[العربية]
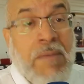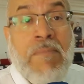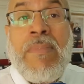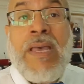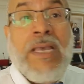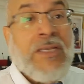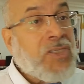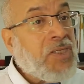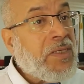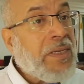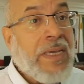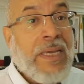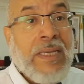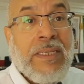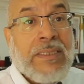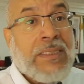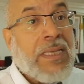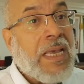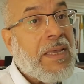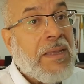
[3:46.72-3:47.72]
ماشي
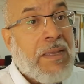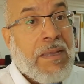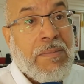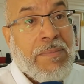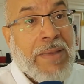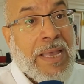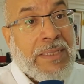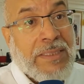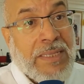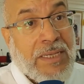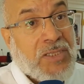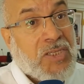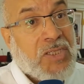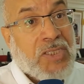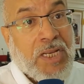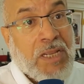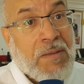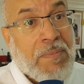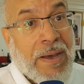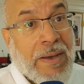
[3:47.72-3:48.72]
حيت آه، ما عندهاش
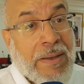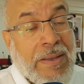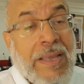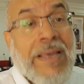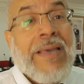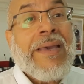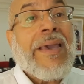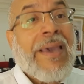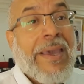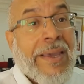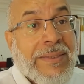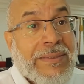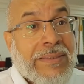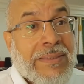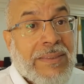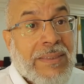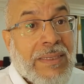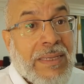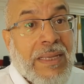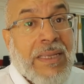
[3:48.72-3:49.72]
تجربه
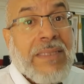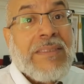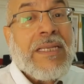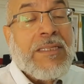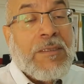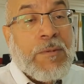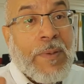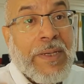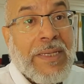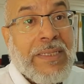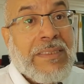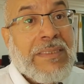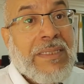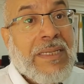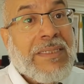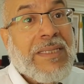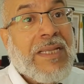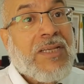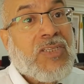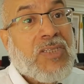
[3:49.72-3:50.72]
حيت تتبغي
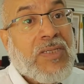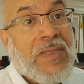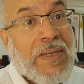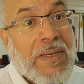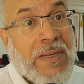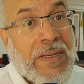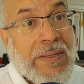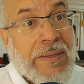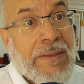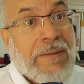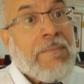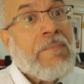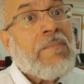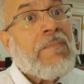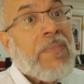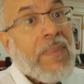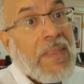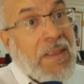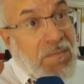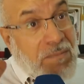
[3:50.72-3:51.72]
دير داك الشيء اللي
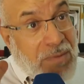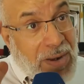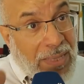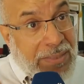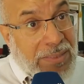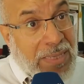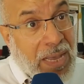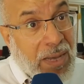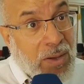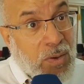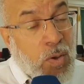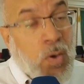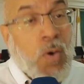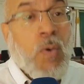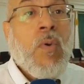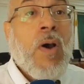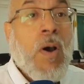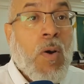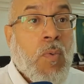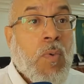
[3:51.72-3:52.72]
فراسها
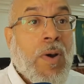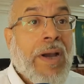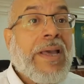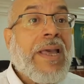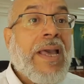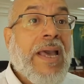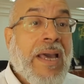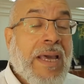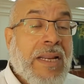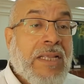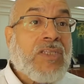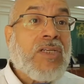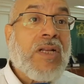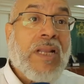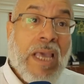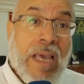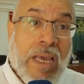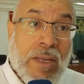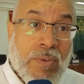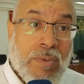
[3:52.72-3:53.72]
وهو خارج
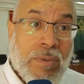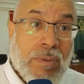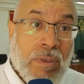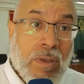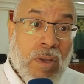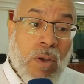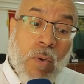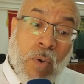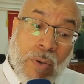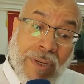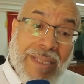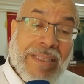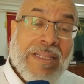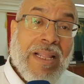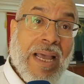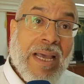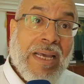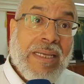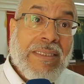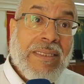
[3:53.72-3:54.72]
القانون وهنا
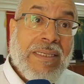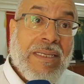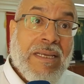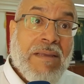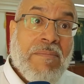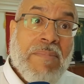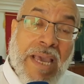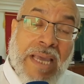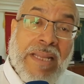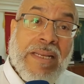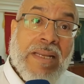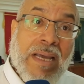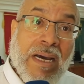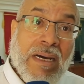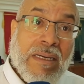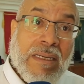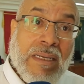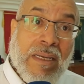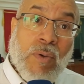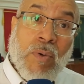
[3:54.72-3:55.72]
تلاحظ
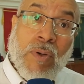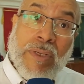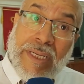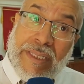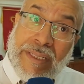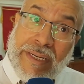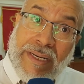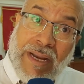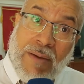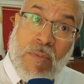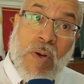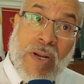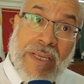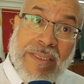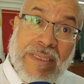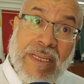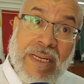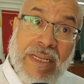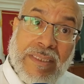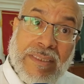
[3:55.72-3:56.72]
بان وحنا درنا
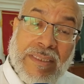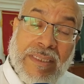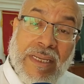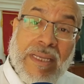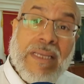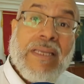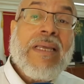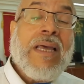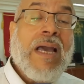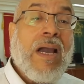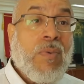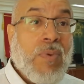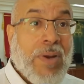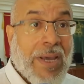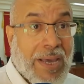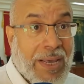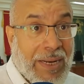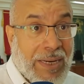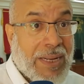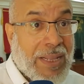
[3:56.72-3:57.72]
مراسلات
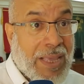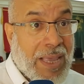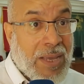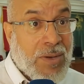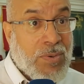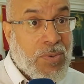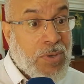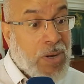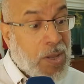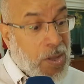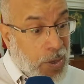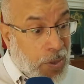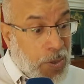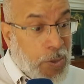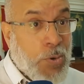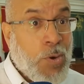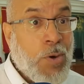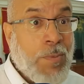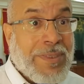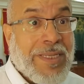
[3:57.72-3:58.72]
حول خرق القانون
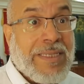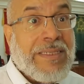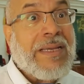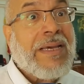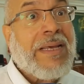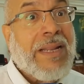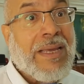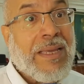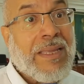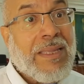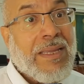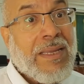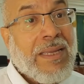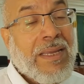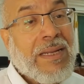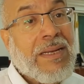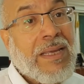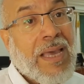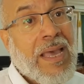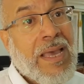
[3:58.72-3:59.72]
اليوم تتخرق
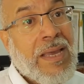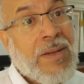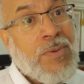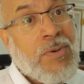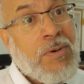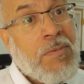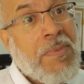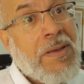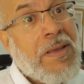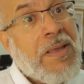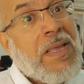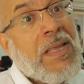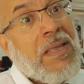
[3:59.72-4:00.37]
القانون مع